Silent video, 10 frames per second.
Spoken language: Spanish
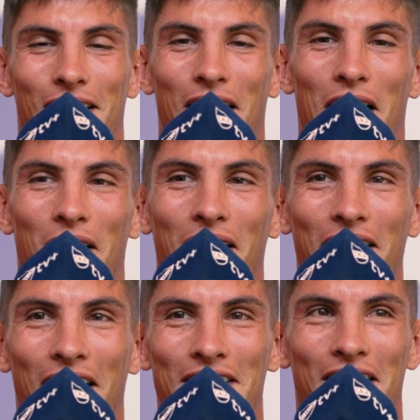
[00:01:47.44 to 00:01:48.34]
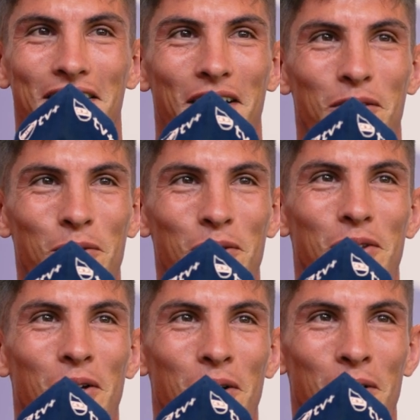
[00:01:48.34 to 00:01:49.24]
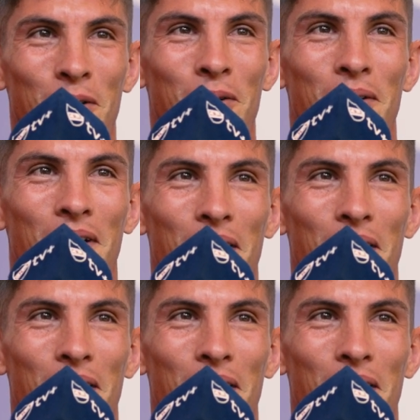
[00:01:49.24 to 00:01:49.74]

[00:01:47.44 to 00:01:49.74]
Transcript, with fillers: La banda ya se junto